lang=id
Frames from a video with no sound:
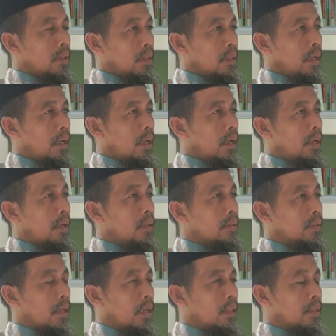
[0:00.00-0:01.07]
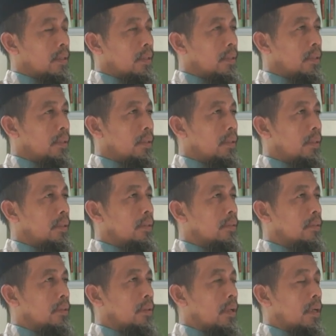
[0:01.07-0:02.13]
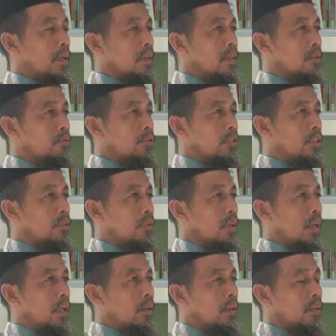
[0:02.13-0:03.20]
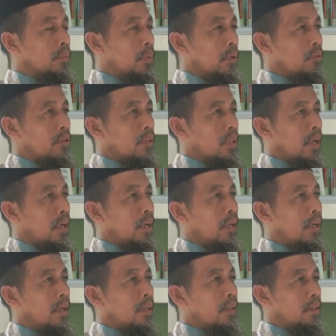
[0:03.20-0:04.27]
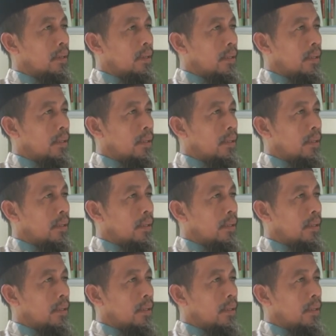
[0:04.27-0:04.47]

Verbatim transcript: Kita saat ini sedang diuji oleh Allah subhanahu wa ta'ala